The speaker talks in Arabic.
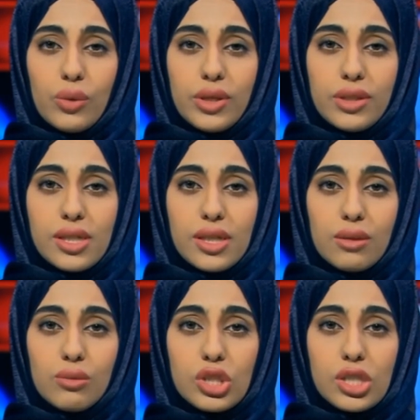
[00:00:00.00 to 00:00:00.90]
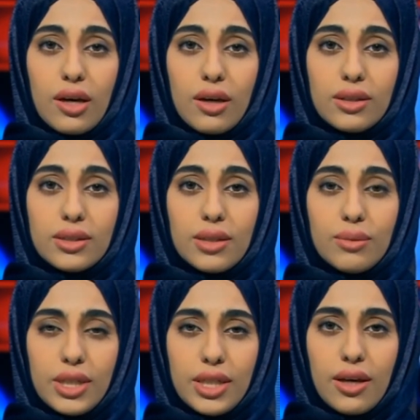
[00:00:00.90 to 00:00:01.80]
وإرسال المستحقات
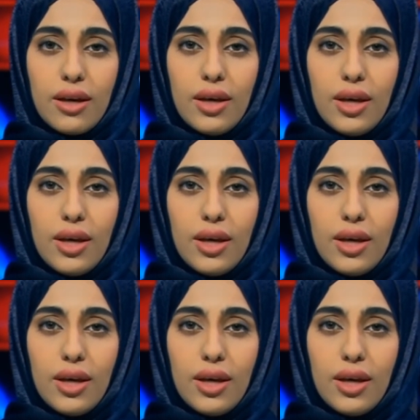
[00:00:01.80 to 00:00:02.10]
المالية